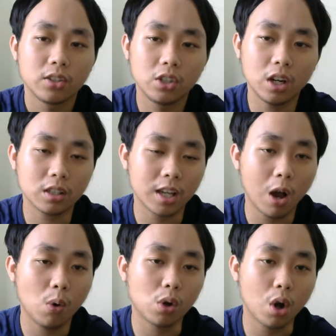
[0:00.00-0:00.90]
Trước
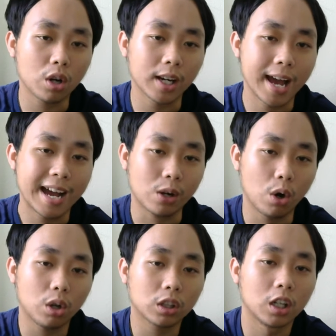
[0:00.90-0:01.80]
sau con đã
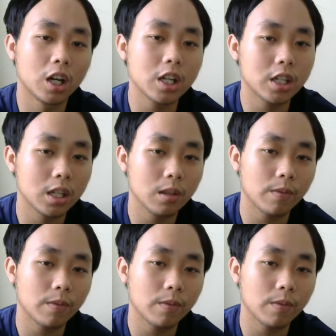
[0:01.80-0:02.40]
có tới 9